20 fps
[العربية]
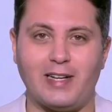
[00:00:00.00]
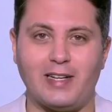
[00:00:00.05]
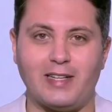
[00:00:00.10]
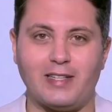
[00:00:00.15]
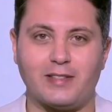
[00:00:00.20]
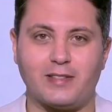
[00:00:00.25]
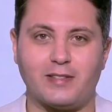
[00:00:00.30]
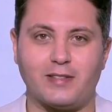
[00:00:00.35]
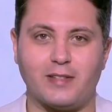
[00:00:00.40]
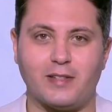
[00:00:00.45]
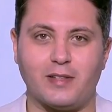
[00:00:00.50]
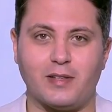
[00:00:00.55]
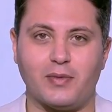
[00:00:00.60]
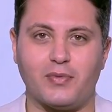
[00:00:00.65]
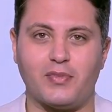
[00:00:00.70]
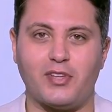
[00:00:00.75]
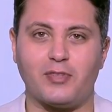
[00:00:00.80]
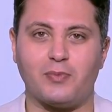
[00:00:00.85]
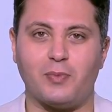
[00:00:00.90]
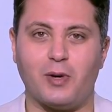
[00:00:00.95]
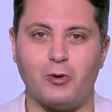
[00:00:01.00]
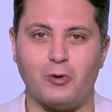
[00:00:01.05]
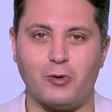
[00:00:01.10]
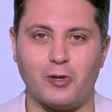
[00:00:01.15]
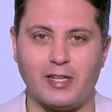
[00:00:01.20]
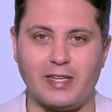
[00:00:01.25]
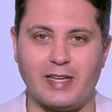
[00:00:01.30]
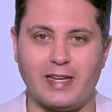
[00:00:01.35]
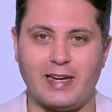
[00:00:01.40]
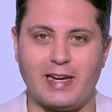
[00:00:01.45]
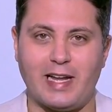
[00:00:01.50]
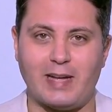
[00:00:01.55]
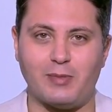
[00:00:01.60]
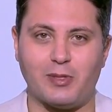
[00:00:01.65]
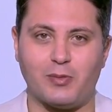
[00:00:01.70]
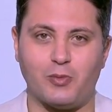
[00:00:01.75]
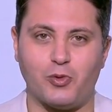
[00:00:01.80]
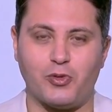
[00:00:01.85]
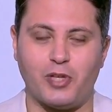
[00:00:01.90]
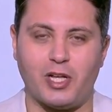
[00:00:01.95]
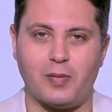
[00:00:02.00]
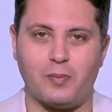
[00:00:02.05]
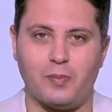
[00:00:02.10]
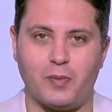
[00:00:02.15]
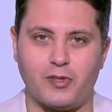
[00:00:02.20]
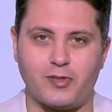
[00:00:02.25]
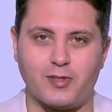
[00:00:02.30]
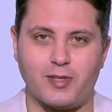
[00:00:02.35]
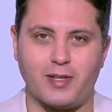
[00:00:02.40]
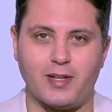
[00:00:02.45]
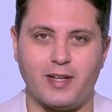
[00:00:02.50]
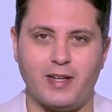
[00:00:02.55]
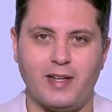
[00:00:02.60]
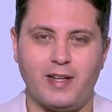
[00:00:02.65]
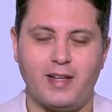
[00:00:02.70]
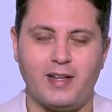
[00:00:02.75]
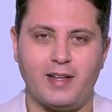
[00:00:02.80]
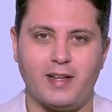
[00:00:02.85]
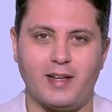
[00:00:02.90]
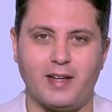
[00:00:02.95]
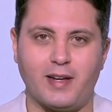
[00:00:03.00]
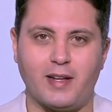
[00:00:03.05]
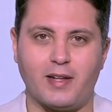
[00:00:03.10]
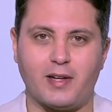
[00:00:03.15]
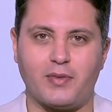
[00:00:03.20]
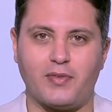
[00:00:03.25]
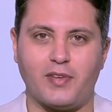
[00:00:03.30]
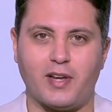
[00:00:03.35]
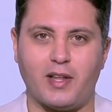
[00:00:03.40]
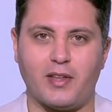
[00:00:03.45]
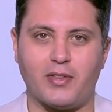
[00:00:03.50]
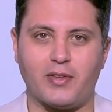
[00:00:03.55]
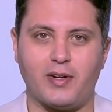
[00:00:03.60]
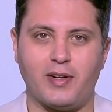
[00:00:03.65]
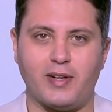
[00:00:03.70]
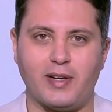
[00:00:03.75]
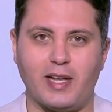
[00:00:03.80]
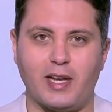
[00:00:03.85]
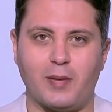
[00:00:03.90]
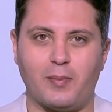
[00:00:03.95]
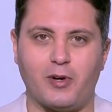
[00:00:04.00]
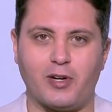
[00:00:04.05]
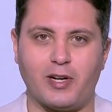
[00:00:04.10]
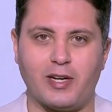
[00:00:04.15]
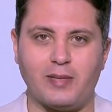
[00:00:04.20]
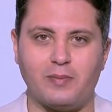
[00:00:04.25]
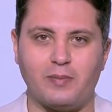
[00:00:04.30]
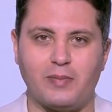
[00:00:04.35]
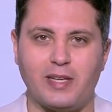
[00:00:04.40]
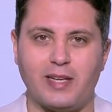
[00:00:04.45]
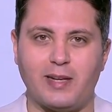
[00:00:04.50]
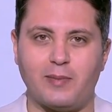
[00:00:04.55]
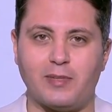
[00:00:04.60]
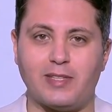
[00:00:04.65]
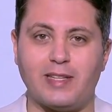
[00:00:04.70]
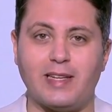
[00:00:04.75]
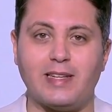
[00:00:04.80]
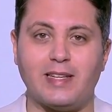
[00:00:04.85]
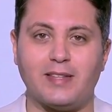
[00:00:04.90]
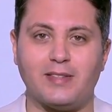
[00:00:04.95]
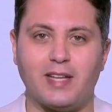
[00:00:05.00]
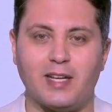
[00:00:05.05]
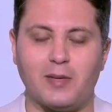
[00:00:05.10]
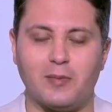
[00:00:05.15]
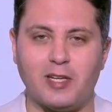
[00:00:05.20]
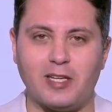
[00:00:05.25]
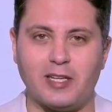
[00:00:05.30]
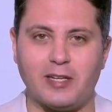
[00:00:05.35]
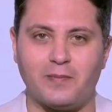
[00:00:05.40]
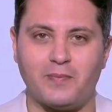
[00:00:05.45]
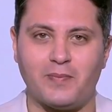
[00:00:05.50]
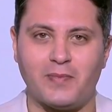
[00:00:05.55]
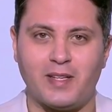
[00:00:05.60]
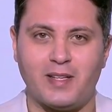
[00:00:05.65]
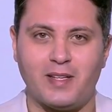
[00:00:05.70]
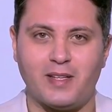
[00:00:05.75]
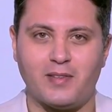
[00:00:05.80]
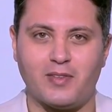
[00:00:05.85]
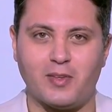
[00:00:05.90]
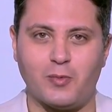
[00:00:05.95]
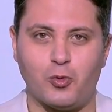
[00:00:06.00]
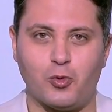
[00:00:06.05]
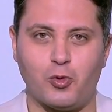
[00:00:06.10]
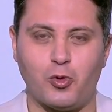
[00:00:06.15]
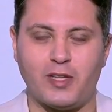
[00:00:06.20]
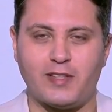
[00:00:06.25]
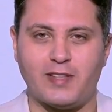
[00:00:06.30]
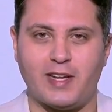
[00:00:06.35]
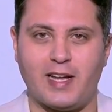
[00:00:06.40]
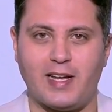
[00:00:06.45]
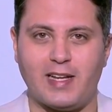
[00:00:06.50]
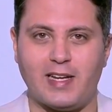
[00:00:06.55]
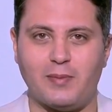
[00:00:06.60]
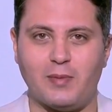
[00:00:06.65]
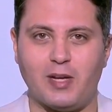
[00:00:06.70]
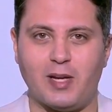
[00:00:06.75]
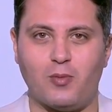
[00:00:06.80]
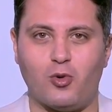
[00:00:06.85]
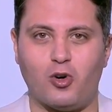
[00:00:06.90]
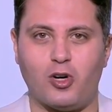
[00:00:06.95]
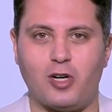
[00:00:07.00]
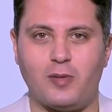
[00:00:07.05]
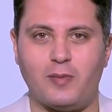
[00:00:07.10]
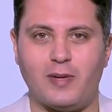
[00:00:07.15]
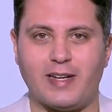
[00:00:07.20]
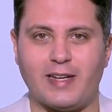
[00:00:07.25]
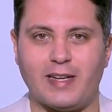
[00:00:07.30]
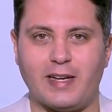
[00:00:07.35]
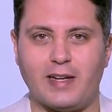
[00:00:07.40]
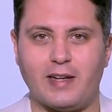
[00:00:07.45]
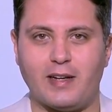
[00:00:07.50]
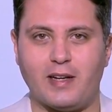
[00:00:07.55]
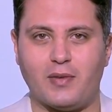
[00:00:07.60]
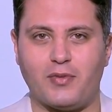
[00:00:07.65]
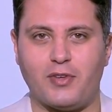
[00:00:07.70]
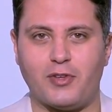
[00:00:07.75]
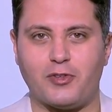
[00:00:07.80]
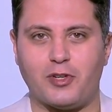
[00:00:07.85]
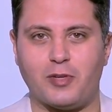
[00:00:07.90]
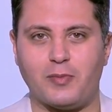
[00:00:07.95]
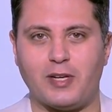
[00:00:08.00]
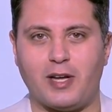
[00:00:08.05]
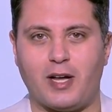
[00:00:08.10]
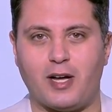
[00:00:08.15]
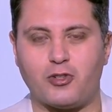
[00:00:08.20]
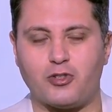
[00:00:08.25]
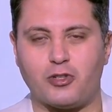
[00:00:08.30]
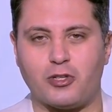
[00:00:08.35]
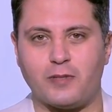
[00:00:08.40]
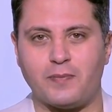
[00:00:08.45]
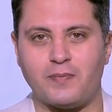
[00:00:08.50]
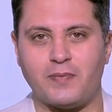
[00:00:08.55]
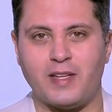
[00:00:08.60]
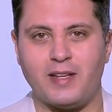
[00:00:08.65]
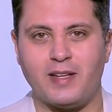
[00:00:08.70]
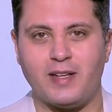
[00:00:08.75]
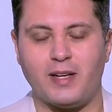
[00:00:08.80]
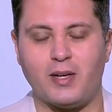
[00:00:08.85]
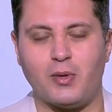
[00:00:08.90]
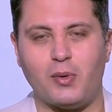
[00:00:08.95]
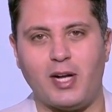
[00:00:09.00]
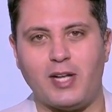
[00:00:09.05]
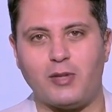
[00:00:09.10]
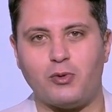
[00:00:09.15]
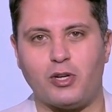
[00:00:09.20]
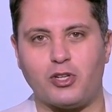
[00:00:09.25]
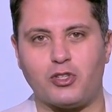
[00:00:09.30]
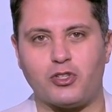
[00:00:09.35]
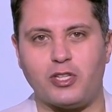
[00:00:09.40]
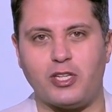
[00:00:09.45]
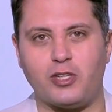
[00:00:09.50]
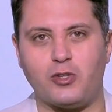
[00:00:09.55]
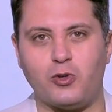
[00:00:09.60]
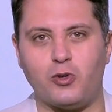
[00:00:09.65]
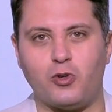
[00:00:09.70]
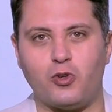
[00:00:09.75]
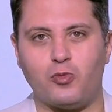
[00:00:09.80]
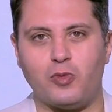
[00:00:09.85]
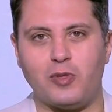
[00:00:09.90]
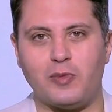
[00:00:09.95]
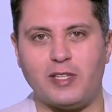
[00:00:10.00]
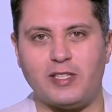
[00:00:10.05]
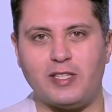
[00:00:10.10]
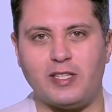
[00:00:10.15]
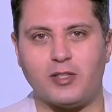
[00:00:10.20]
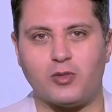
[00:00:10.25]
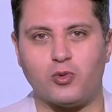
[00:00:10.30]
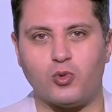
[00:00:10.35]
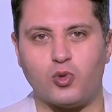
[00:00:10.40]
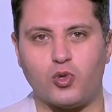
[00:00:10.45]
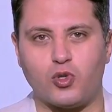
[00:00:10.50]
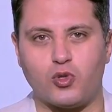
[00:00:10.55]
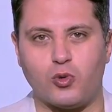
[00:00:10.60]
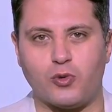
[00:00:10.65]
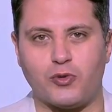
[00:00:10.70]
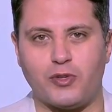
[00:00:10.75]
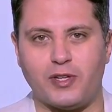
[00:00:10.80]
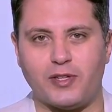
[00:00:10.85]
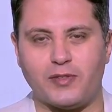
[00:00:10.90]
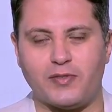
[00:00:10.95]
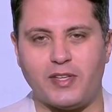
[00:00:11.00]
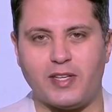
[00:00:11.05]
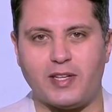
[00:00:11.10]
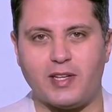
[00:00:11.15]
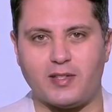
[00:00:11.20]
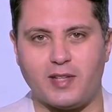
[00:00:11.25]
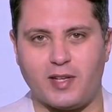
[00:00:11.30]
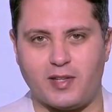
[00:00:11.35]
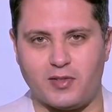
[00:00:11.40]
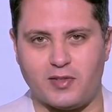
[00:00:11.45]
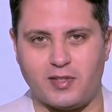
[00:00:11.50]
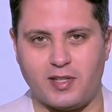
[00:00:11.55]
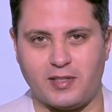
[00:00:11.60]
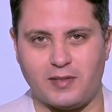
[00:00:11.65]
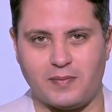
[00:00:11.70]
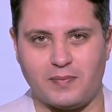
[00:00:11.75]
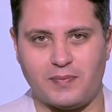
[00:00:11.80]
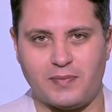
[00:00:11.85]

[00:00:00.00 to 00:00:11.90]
حققت فاطمة أوراني لعبة منتخب مصر آه، لرفع الأثقال البارليمبي الميدالية الذهبية في بطولة العالم المقامة خلال الفترة من 10 ل 21 يوليو بمدينة نور سلطان في كازاخستان.